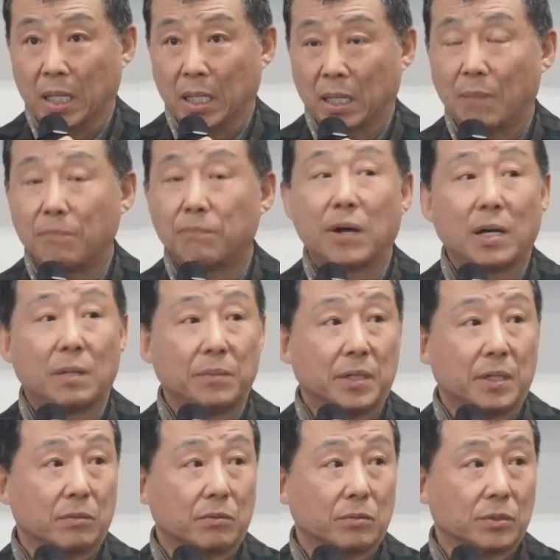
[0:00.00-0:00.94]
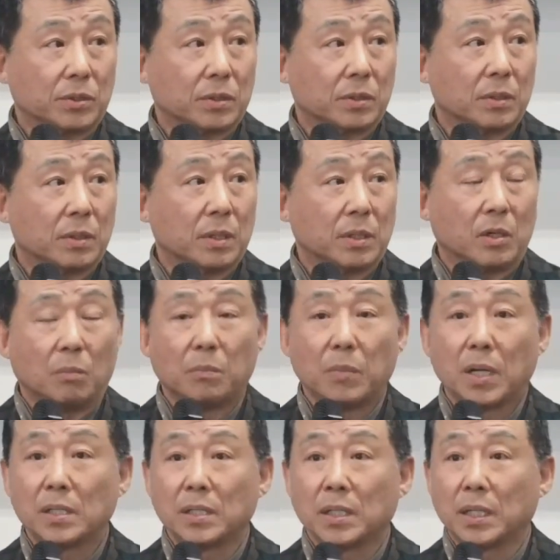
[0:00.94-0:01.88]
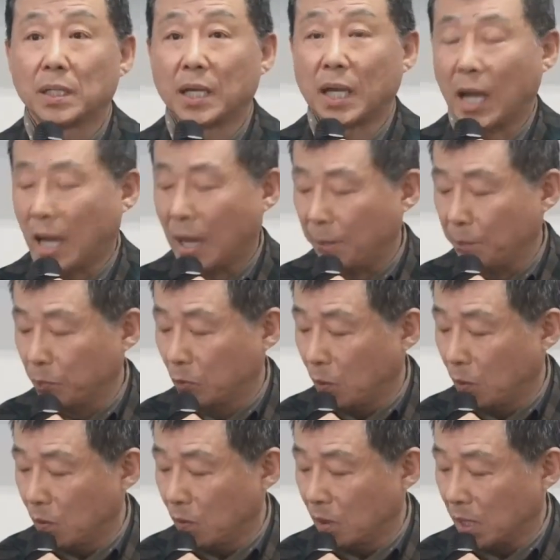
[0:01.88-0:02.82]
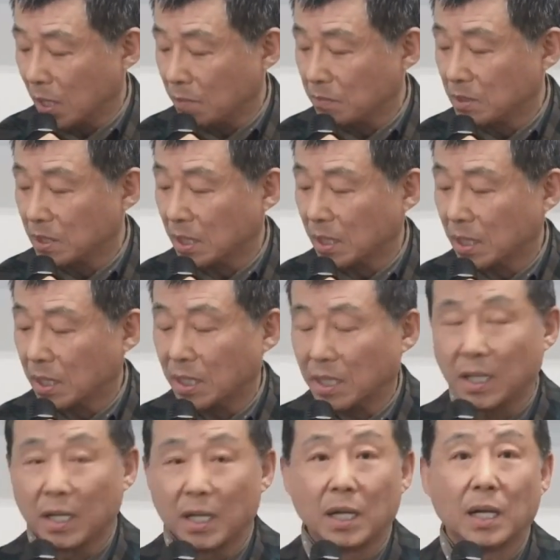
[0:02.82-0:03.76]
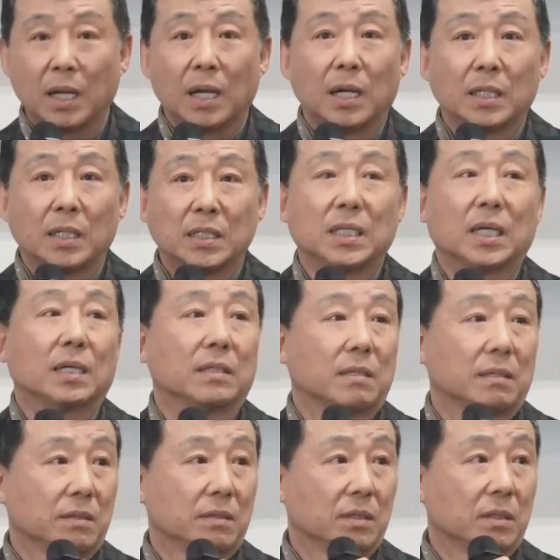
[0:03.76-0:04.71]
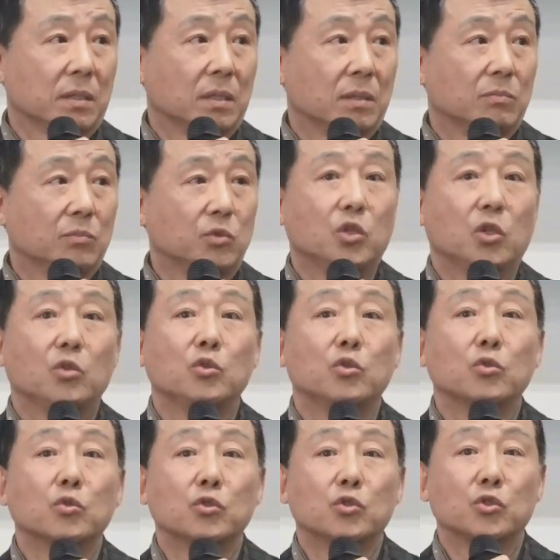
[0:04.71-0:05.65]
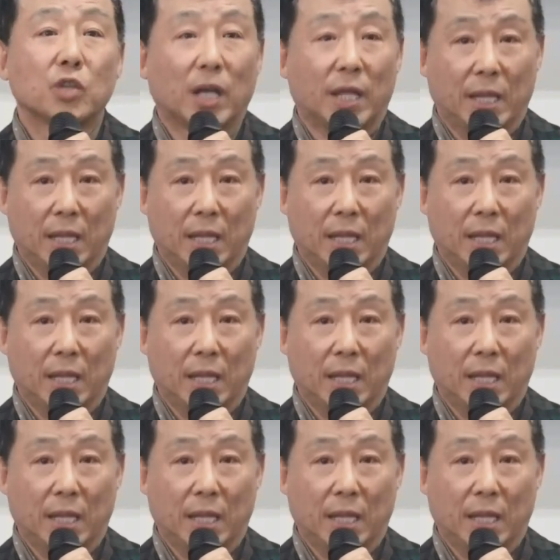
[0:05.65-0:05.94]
FRB라고 그죠 연방은행이 합동 감사가 시작이 됐어요. 무려 6주간.